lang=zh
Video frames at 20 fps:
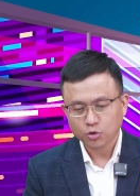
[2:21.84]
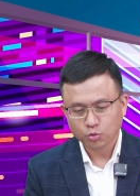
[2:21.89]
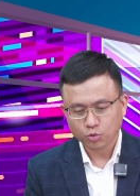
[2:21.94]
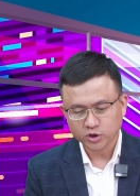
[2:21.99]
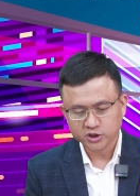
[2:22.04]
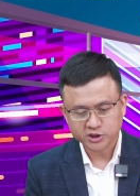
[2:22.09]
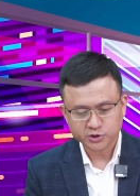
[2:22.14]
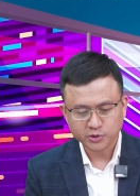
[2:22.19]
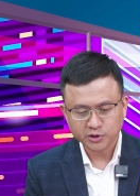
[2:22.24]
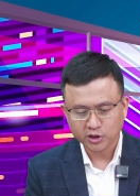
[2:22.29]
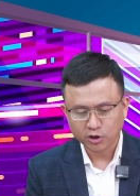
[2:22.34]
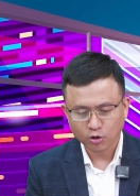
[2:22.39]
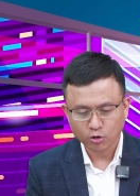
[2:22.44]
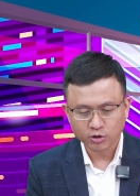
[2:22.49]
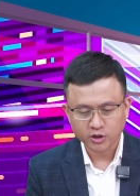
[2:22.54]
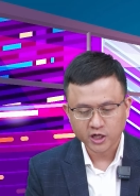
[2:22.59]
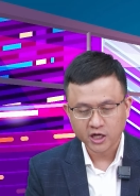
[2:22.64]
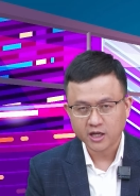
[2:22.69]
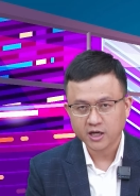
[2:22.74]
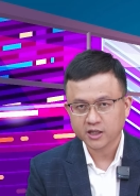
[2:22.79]
我希望的红
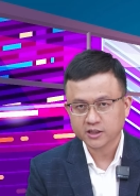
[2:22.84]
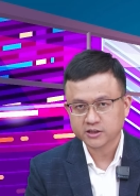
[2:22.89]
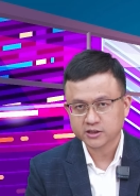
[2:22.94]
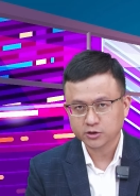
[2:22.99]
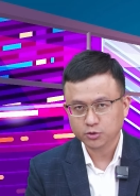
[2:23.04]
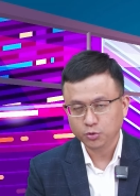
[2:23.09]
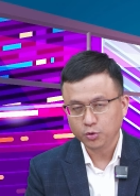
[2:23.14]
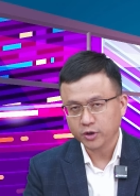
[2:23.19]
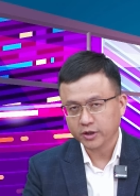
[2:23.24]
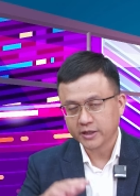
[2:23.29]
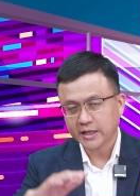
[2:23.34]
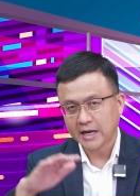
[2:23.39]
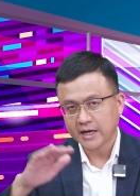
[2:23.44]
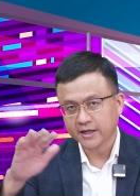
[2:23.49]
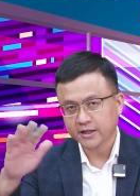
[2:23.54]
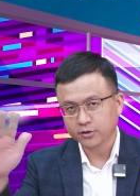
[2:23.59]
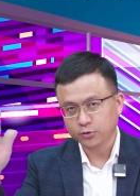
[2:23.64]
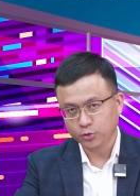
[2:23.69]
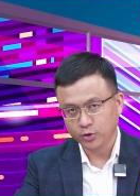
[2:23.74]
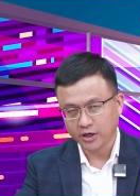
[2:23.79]
K 呢是越大
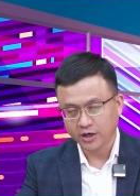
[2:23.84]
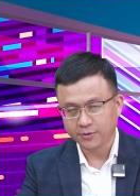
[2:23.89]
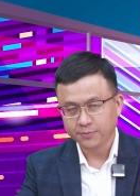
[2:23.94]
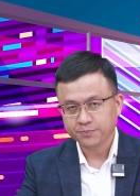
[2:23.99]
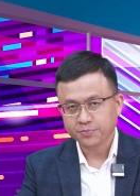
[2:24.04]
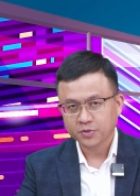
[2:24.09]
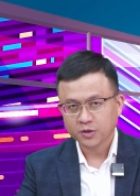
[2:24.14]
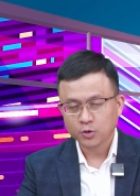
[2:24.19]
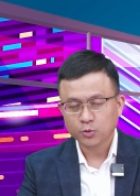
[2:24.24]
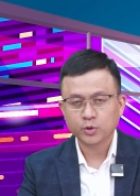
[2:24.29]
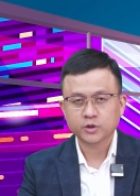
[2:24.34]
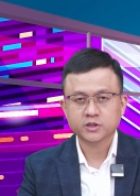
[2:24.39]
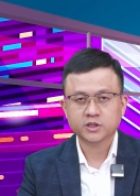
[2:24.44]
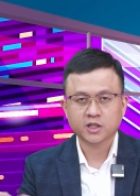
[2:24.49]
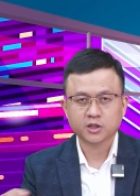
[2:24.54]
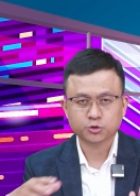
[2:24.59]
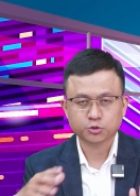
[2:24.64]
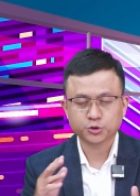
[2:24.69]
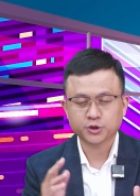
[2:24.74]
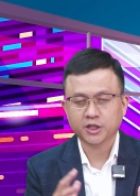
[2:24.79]
根越好。或是
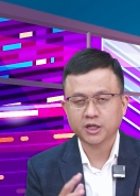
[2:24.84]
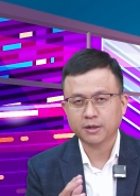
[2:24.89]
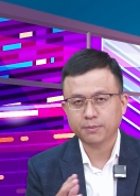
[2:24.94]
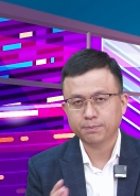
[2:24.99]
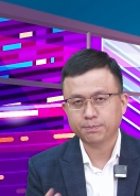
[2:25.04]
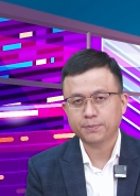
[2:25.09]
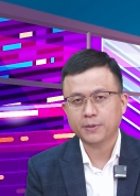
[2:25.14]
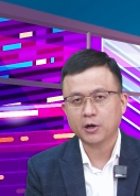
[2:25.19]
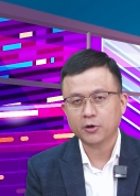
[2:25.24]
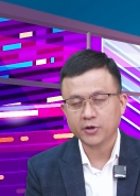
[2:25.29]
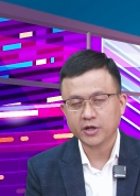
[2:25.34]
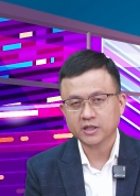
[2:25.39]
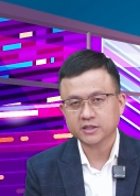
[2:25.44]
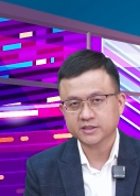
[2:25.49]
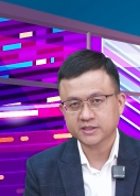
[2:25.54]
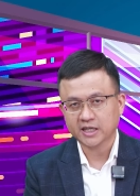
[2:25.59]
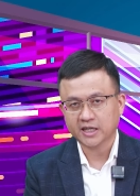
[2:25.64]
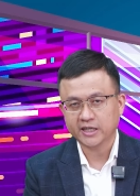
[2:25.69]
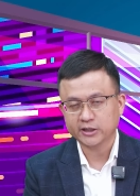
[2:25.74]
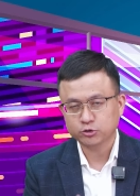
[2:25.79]
呢出现一个爆量
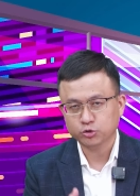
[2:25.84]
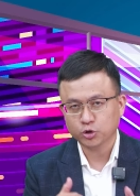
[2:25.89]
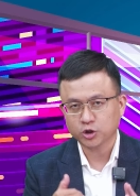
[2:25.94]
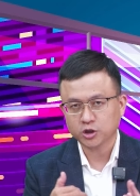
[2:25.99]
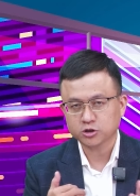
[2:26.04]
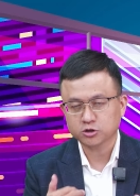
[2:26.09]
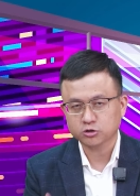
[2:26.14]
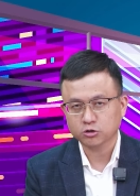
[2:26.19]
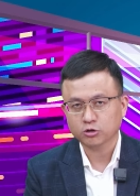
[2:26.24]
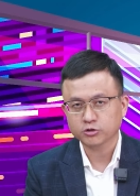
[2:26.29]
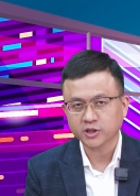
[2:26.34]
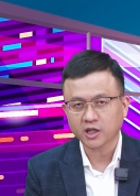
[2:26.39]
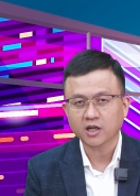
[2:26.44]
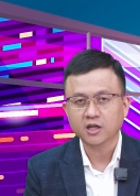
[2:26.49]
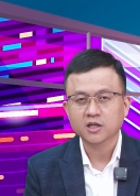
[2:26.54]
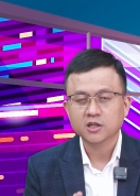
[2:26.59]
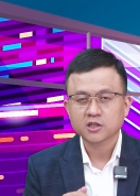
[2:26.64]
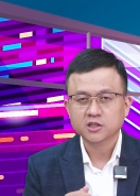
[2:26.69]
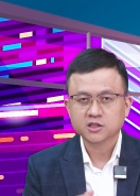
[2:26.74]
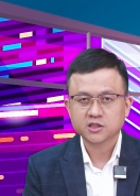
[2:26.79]
长，来做个收脚，
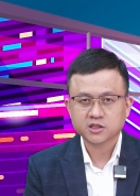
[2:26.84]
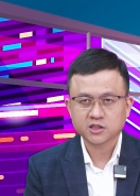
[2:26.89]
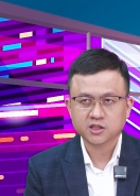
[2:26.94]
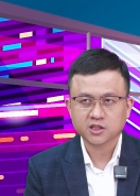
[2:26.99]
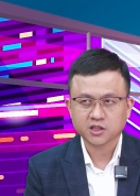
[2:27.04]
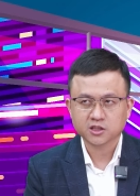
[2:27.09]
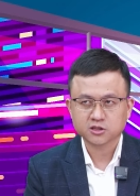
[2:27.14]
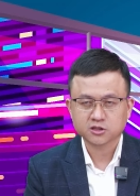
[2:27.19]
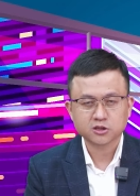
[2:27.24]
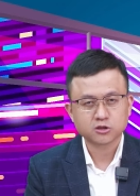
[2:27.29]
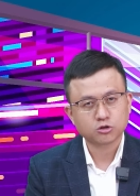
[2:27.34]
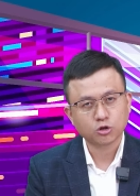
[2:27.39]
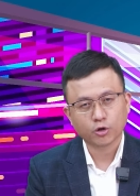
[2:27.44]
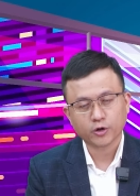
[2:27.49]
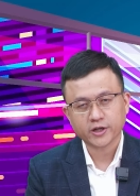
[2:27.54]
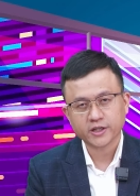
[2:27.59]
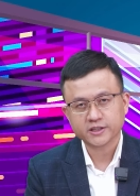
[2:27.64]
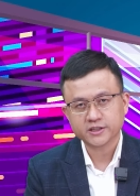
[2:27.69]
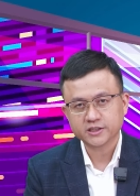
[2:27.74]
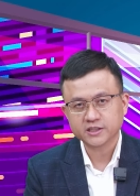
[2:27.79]
是的是收一
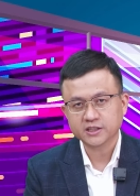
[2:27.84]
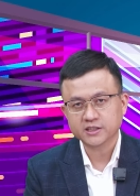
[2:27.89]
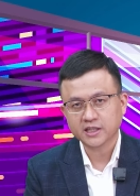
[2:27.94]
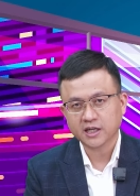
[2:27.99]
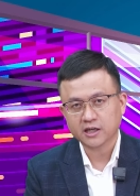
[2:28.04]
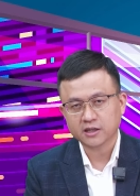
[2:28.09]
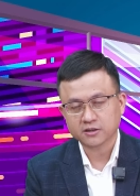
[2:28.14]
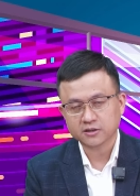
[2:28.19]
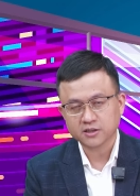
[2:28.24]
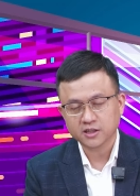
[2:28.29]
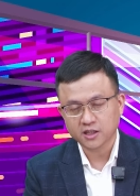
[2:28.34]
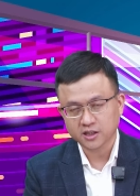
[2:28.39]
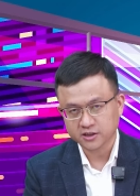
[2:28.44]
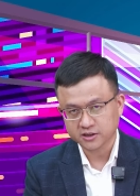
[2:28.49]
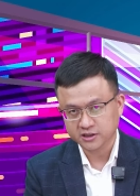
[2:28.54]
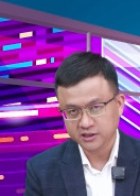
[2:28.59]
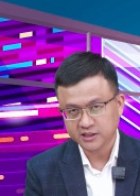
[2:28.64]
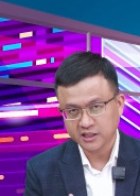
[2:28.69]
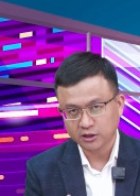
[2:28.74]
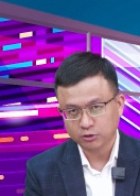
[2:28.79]
个细长呃
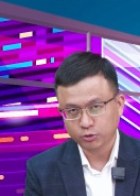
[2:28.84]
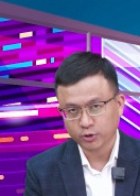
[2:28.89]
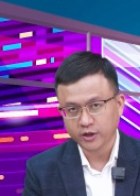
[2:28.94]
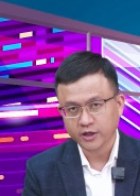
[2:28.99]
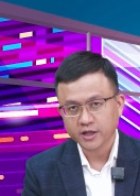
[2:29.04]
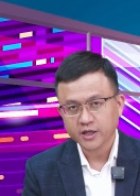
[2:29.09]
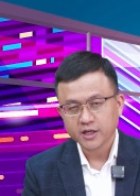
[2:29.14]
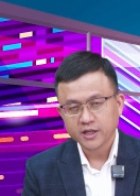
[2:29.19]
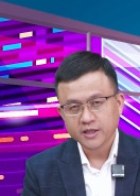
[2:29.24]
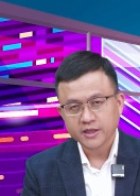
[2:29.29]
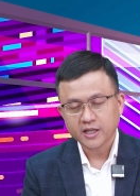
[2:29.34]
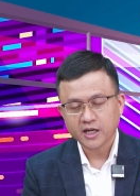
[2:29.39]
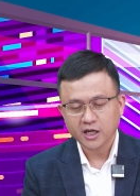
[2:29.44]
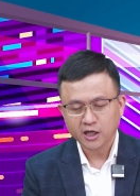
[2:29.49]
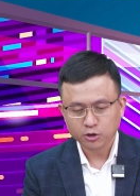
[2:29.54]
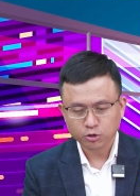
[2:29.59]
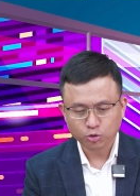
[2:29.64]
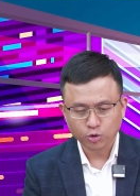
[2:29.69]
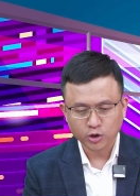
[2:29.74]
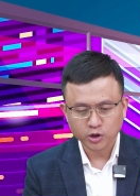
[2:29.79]
细长腿。那
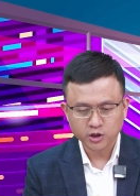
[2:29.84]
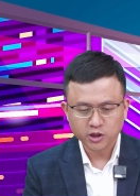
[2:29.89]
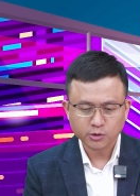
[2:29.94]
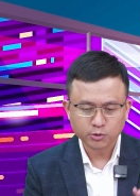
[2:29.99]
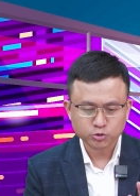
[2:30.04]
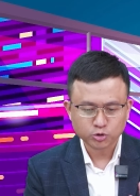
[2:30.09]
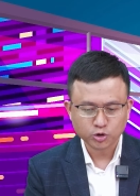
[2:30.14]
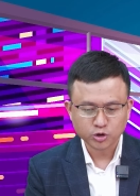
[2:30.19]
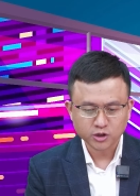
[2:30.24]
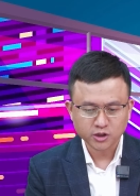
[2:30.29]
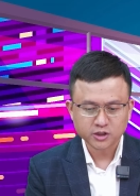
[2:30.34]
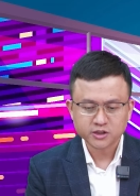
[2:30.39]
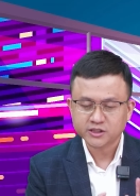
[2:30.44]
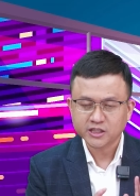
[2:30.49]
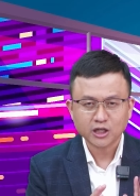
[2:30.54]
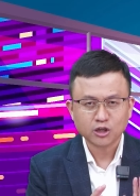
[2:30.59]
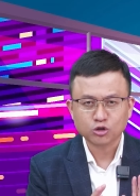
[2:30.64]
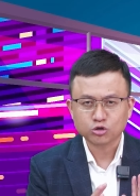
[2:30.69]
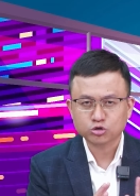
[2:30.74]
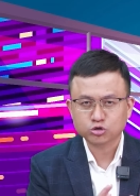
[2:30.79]
很多人认为说，哎，只
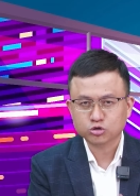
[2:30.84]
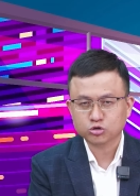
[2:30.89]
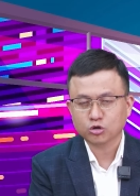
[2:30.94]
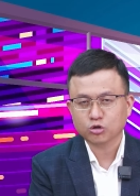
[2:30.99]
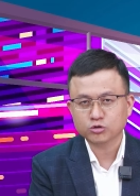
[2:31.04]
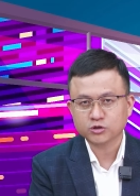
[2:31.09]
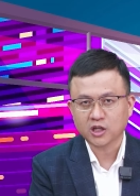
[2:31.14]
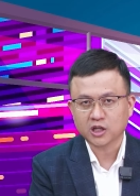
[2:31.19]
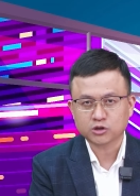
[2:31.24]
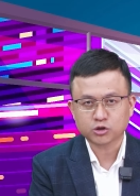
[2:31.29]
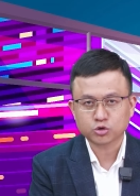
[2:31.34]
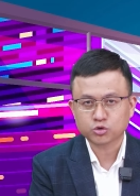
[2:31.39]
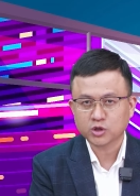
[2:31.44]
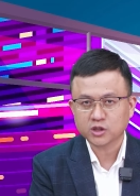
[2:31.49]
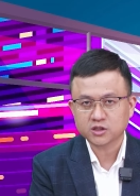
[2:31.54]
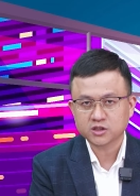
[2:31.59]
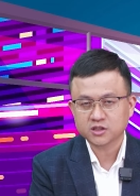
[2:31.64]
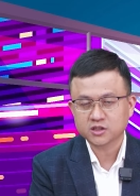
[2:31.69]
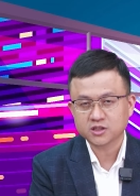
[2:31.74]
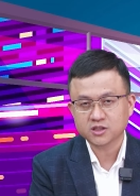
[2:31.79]
要有收脚就
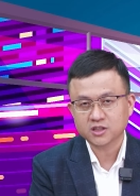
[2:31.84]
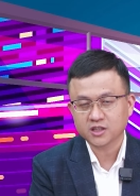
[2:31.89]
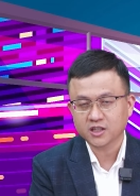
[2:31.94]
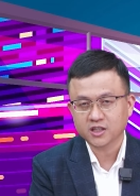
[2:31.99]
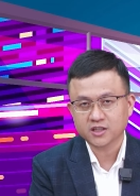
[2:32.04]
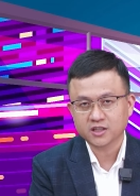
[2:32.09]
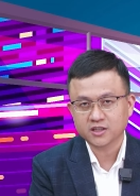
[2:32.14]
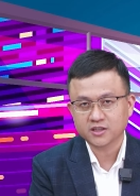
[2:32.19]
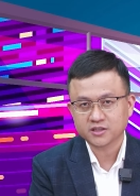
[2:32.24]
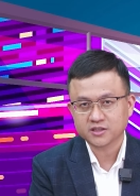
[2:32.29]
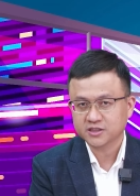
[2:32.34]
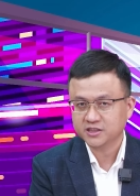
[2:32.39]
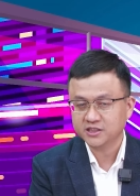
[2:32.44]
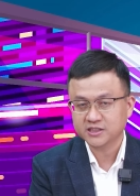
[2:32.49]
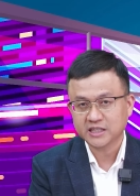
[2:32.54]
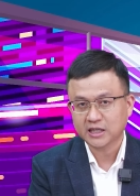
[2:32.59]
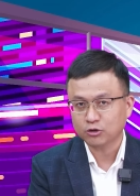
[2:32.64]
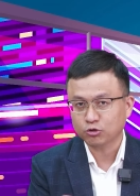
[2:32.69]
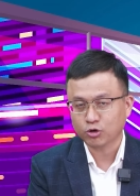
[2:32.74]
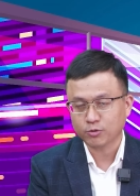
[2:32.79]
算是一个细
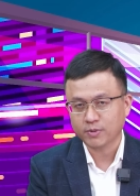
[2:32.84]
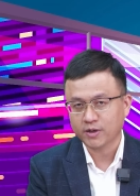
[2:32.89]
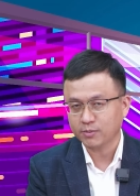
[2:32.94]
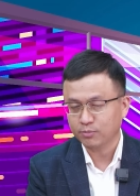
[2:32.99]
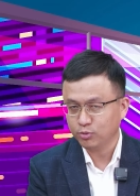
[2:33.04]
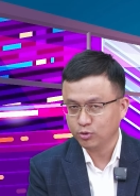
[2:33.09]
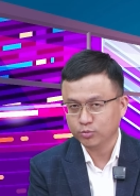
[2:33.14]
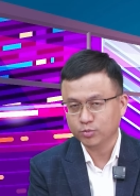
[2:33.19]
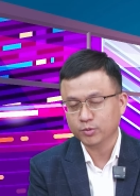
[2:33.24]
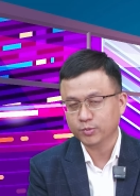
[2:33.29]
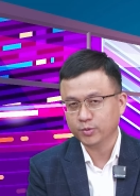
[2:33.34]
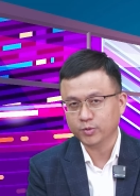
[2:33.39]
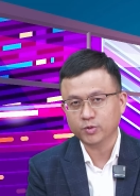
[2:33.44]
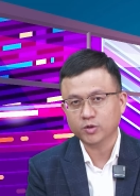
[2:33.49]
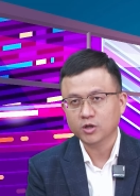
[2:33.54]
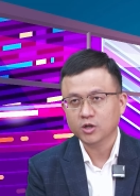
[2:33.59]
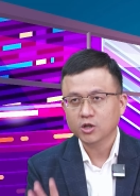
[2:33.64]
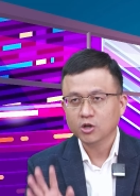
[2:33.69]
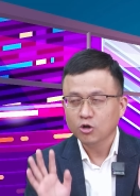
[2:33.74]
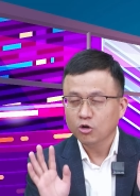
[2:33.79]
长腿嘛？不不
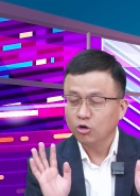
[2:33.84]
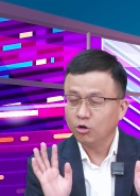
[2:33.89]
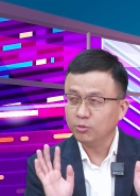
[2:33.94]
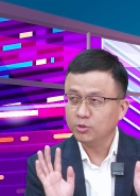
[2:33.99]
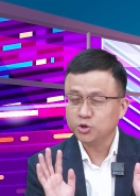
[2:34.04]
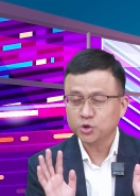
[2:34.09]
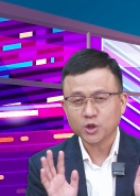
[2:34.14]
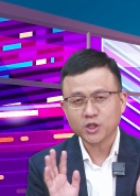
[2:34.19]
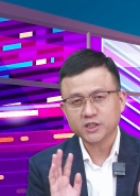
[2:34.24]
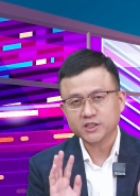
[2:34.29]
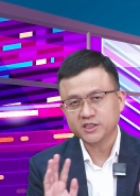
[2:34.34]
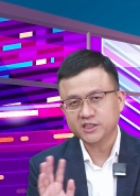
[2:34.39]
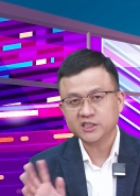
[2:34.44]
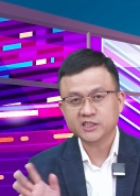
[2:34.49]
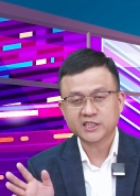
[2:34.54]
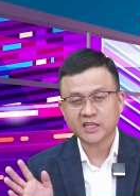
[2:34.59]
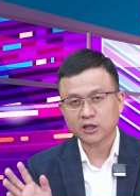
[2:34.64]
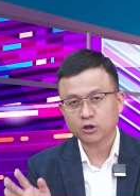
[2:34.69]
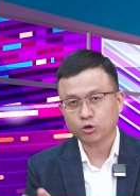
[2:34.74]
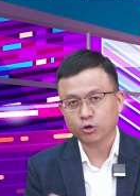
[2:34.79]
不，我们修炼细
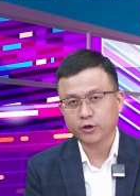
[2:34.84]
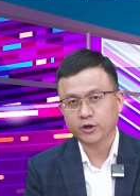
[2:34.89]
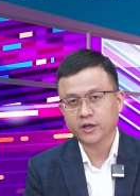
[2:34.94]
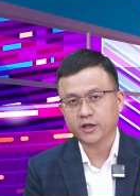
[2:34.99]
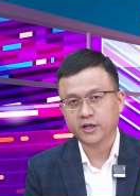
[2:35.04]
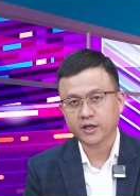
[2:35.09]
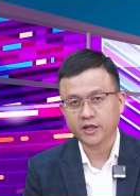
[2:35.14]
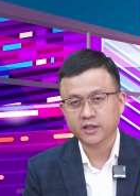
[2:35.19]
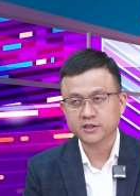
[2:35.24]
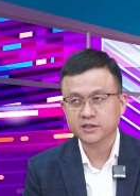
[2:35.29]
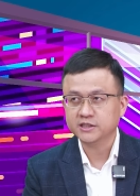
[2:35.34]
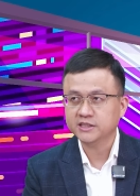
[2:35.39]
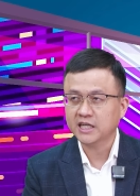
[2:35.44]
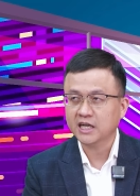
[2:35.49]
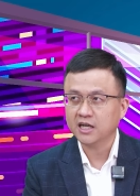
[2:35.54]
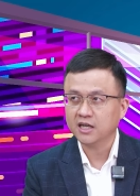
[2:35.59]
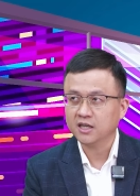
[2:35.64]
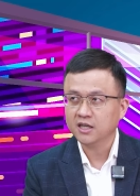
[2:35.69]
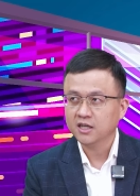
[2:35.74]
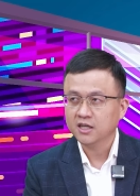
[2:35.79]
长腿呢，可能是像